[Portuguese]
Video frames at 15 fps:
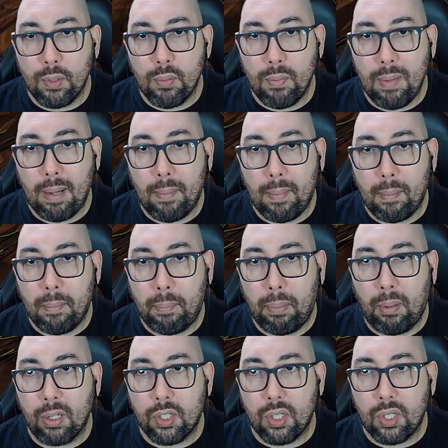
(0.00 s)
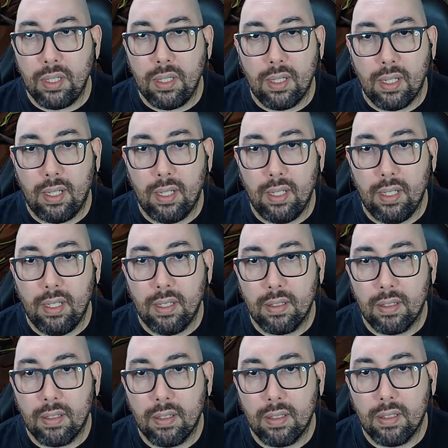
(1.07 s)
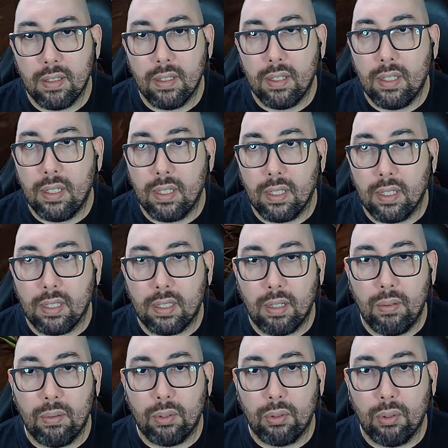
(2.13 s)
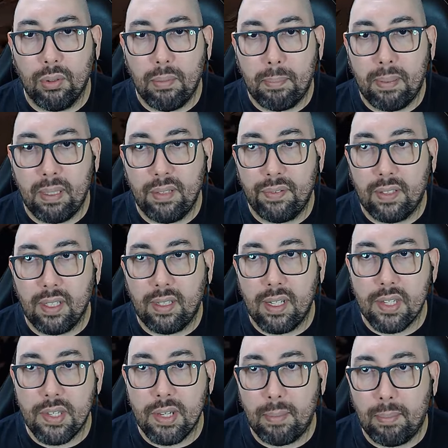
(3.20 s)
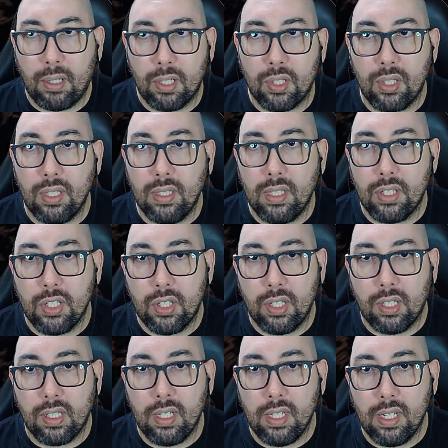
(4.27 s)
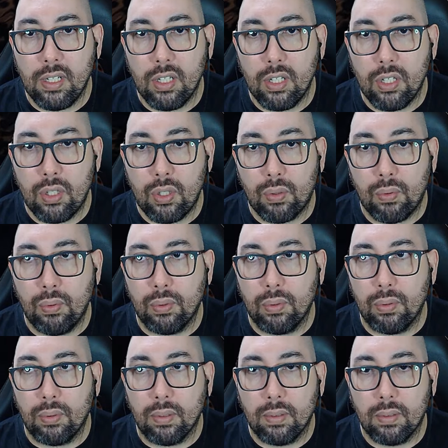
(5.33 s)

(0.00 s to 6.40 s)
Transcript: de uma botinha ali, né? Então, todo buff que tem essa botinha, a gente ganha escudo.